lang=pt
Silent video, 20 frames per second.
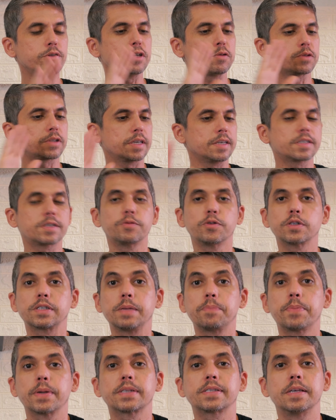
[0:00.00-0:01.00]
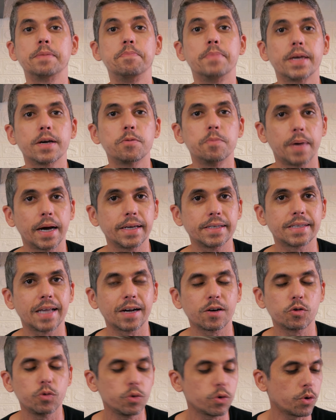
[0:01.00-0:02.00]
não sei se você percebeu, mas a
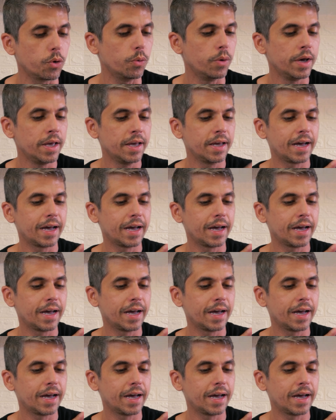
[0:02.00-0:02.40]
Google